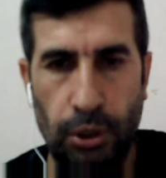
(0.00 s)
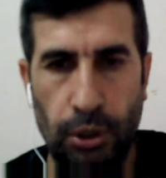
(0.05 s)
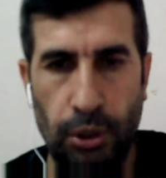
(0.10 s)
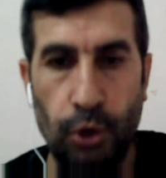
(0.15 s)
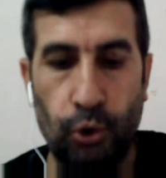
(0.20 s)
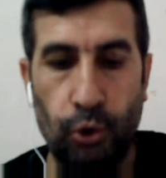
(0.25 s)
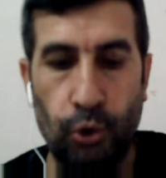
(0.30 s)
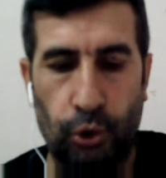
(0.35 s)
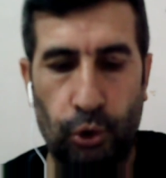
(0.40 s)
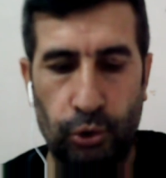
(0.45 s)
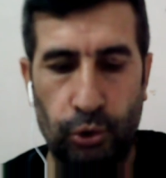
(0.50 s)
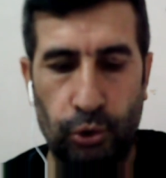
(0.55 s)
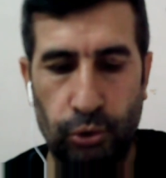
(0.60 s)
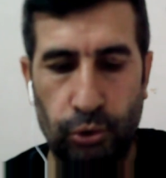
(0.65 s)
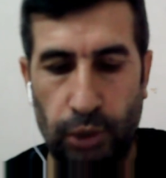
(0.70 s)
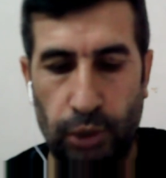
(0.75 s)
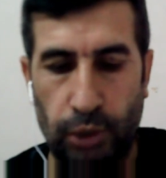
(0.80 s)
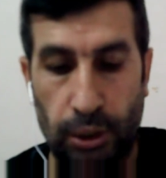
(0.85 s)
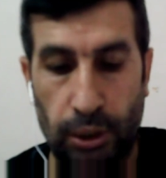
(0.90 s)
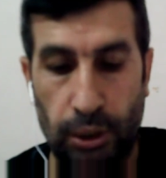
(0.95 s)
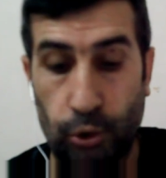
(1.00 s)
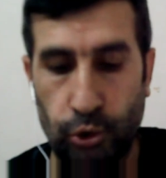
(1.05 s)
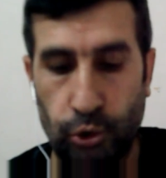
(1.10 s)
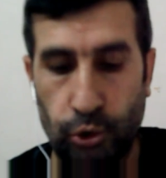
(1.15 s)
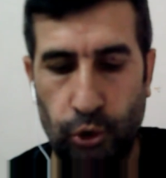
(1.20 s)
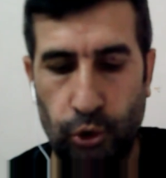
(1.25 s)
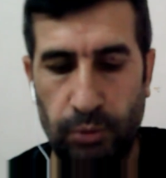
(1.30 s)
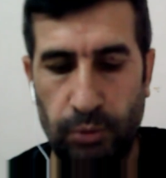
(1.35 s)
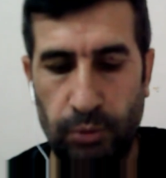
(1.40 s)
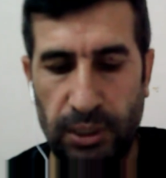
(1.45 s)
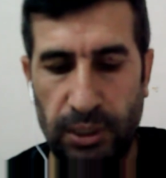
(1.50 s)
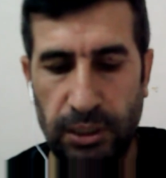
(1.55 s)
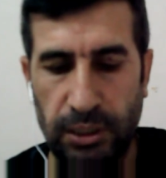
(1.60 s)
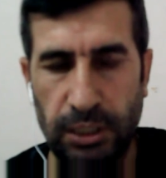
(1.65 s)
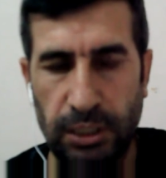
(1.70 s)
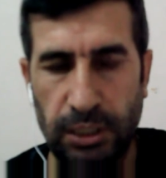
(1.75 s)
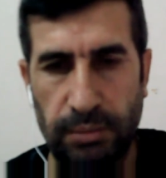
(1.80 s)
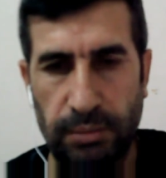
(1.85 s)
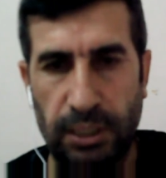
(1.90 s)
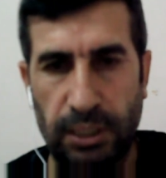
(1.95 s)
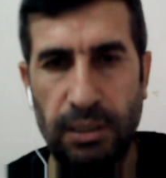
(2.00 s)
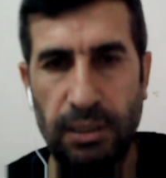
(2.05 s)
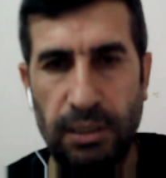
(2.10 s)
koyun ya da koç olmadığı gibi